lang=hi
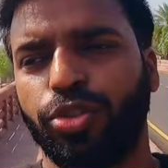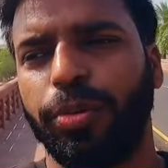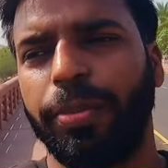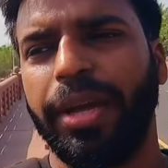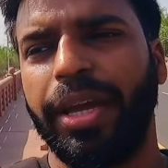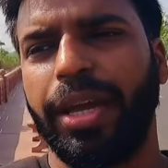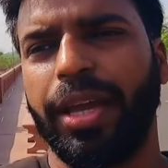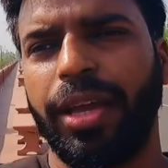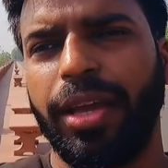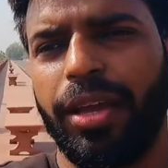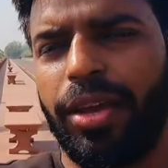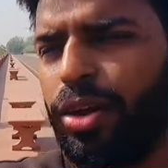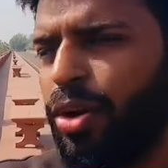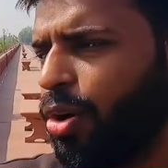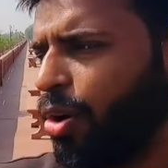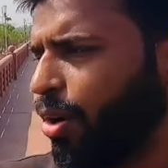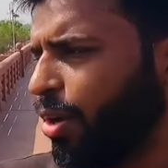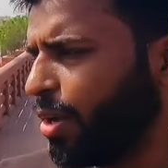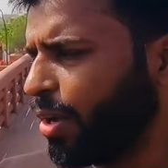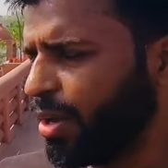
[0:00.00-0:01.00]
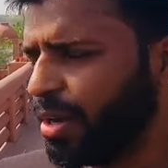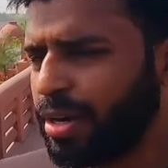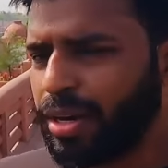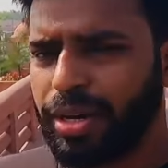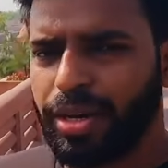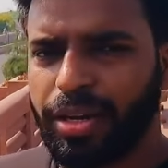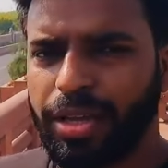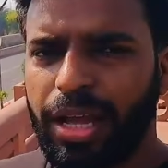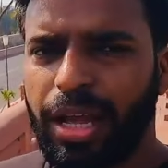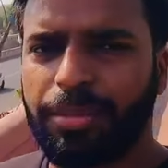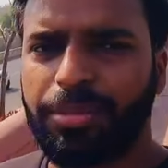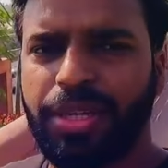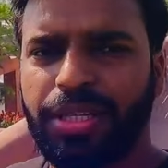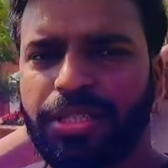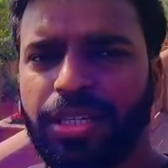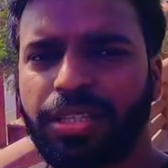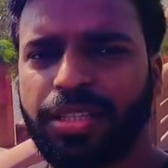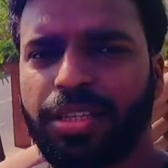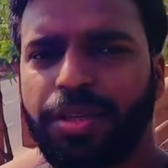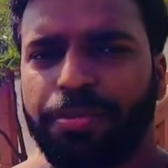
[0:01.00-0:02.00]
सुबह के और आप
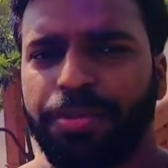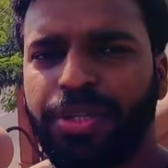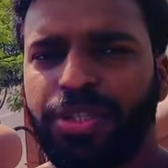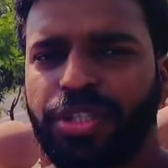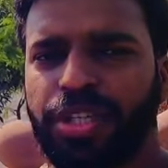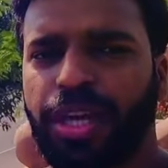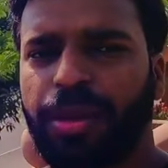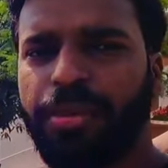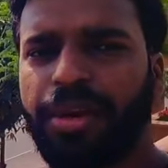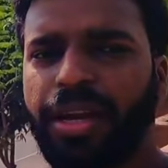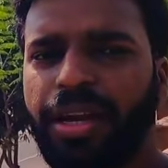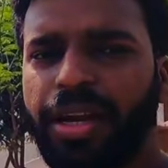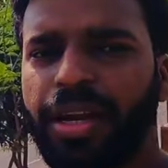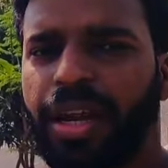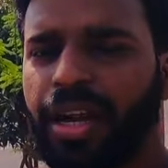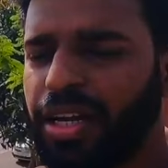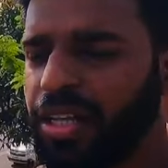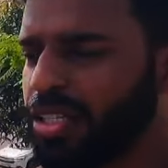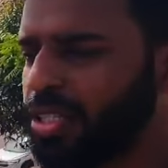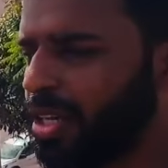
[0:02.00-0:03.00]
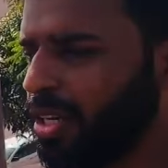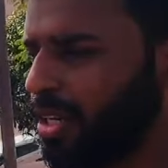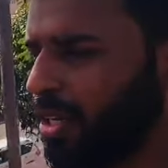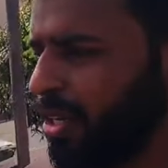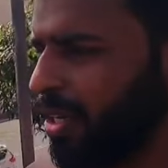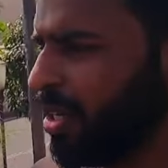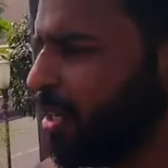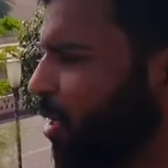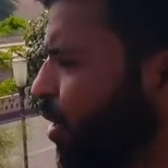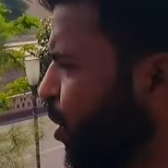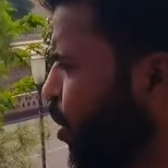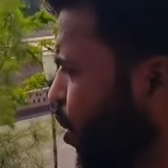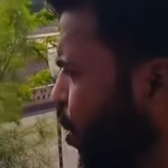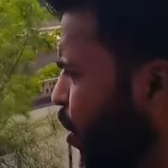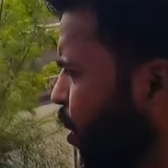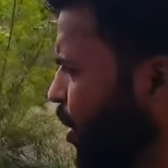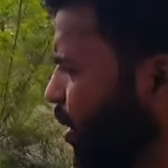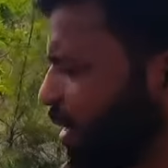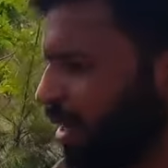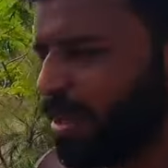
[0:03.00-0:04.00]
देख सकते हैं पीछे हमारे गाड़ी जा रही है
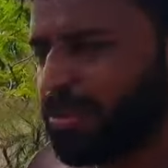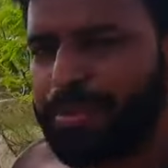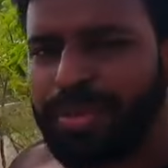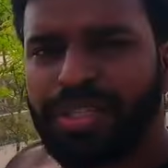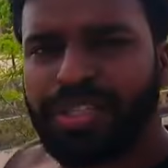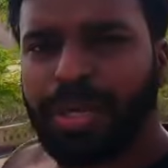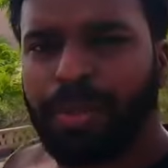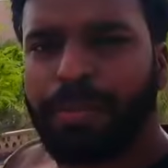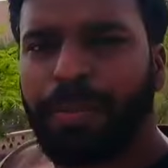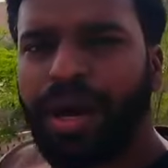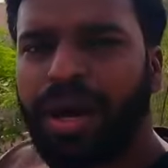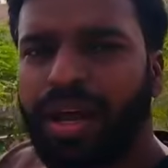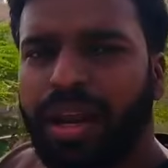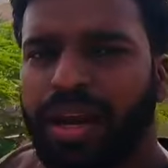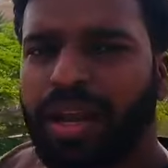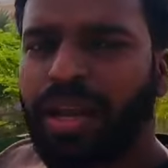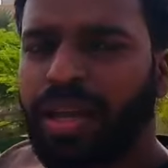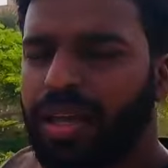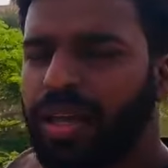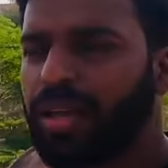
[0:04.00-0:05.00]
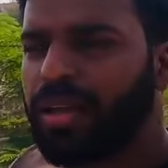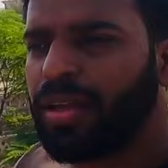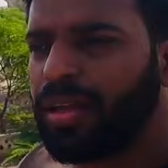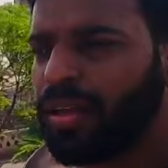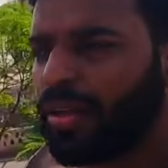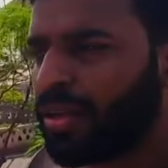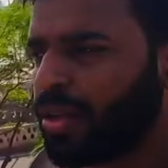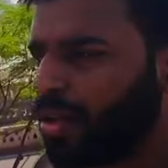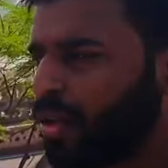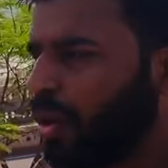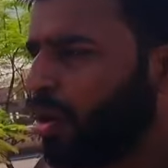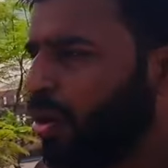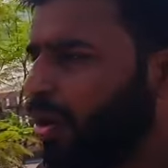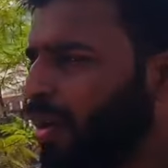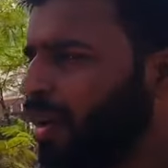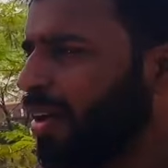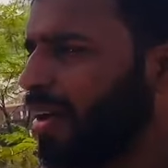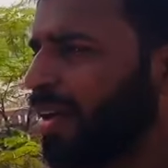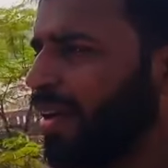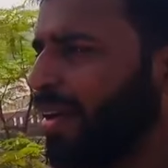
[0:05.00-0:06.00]
और ये पीछे पार्क है
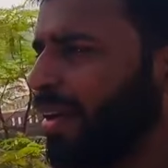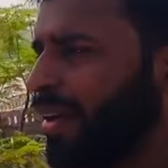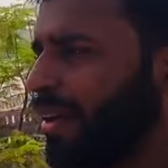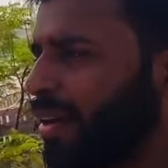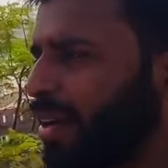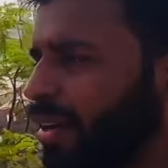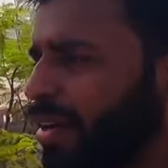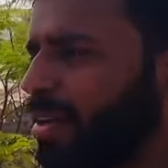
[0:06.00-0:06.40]
और